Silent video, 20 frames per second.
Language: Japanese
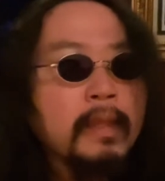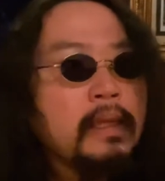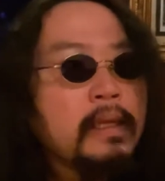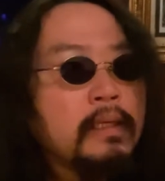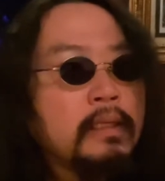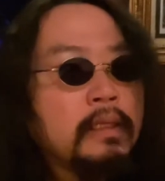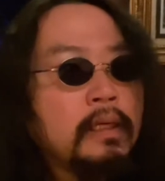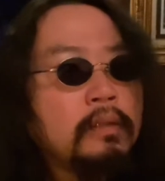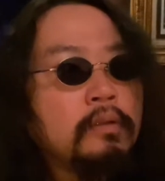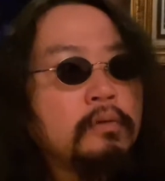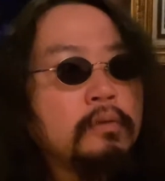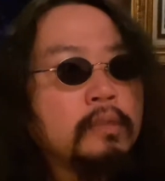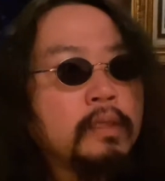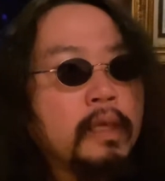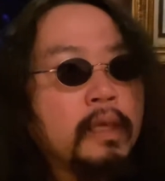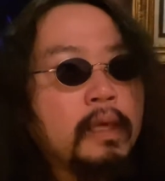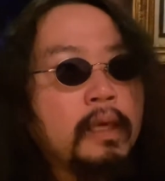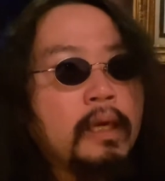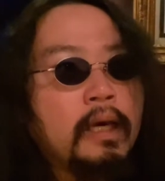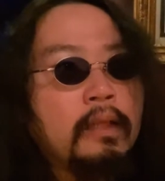けど
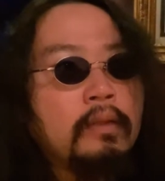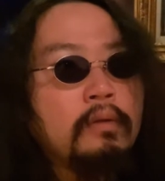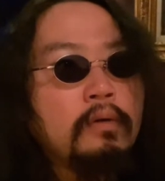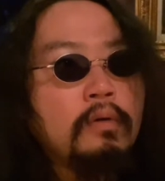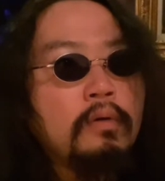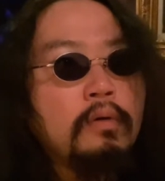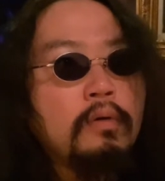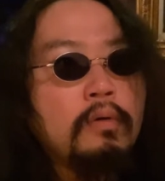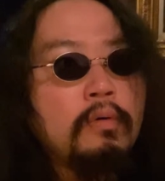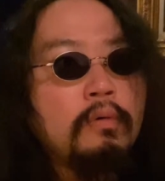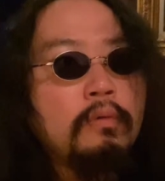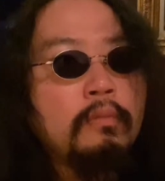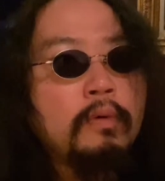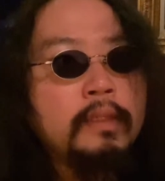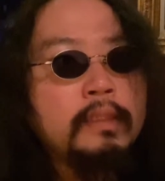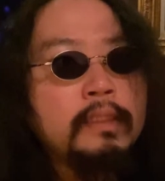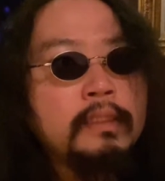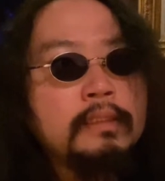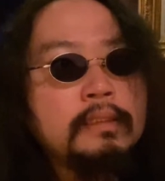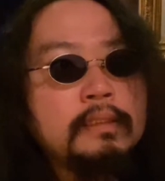ね、
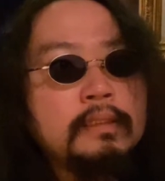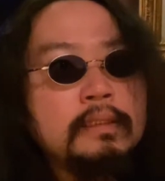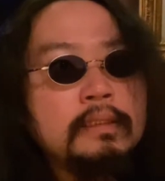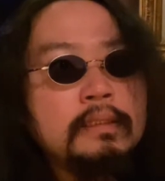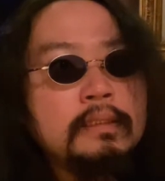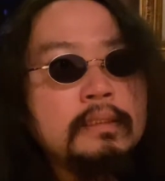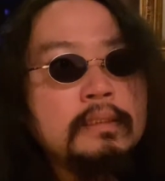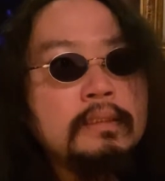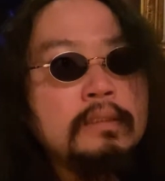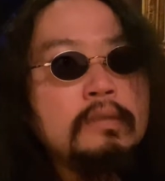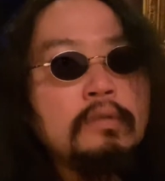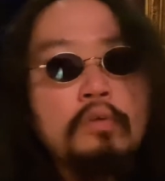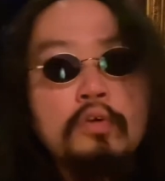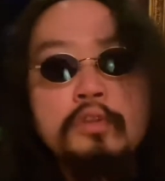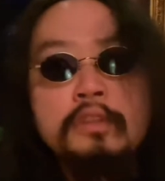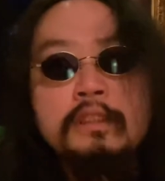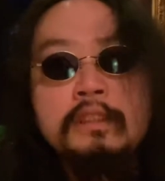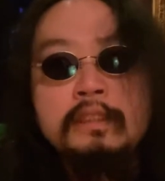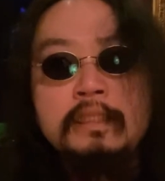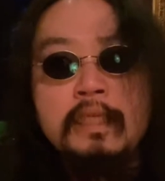私の個
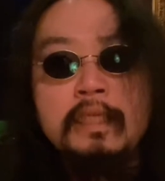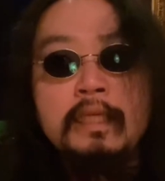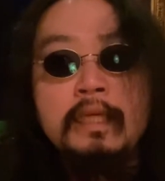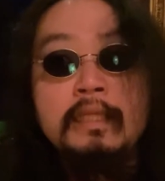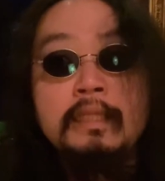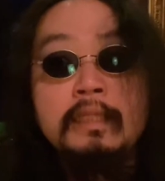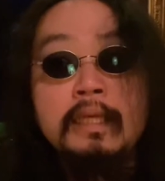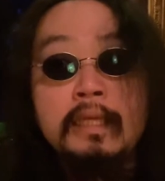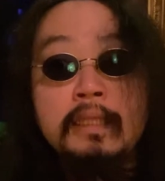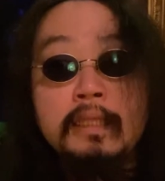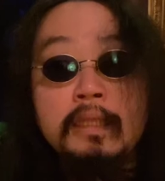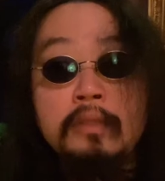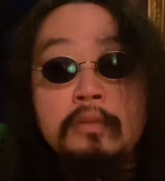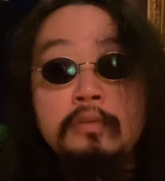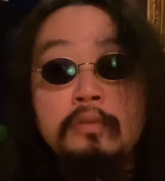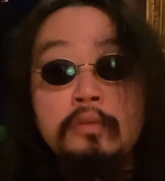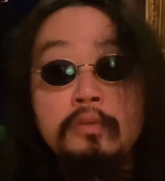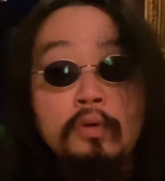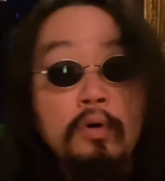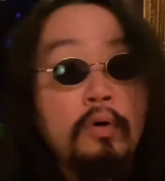人的な意見で
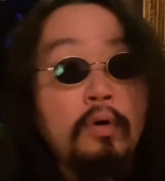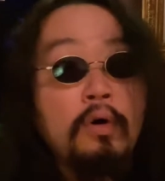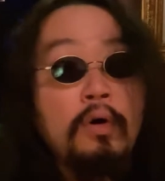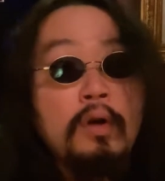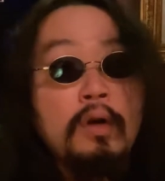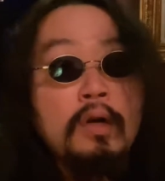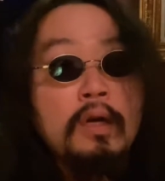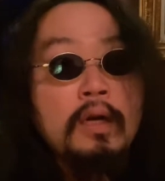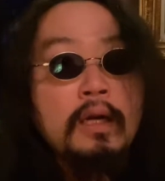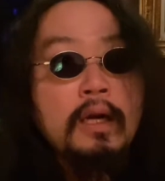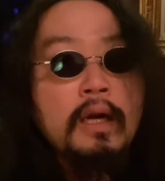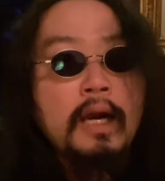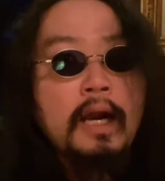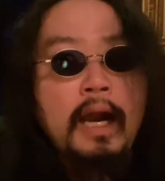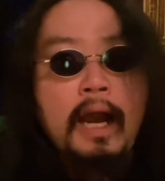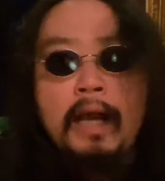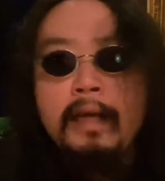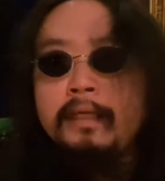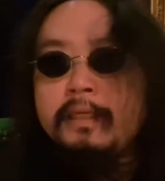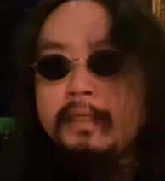言うと、
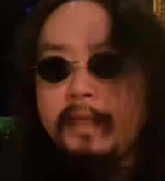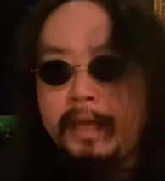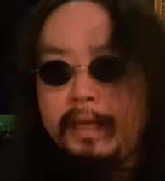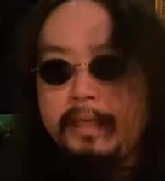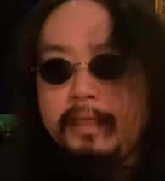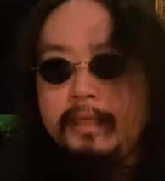飽きない。